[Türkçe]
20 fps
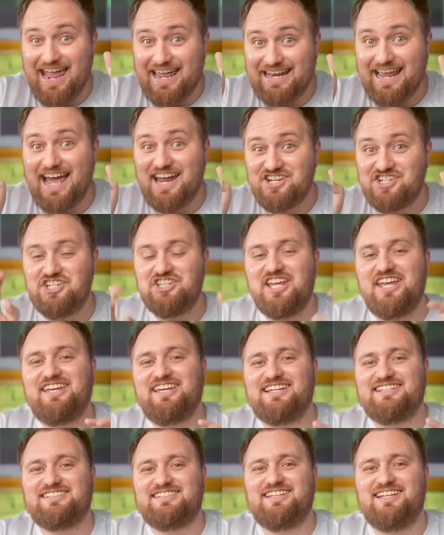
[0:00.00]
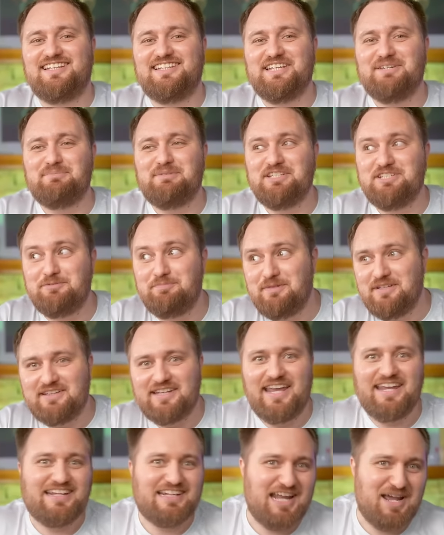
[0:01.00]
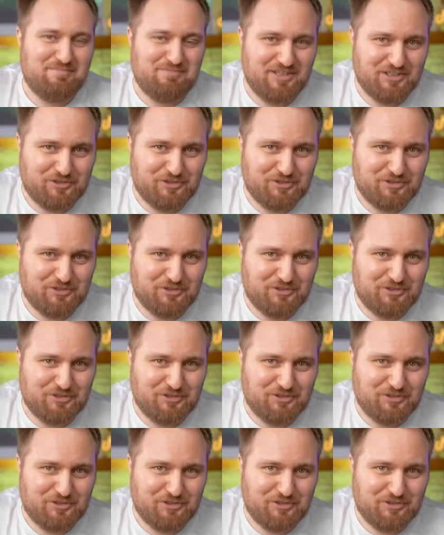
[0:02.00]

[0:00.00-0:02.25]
enerji dengesi dediğimiz bir denklem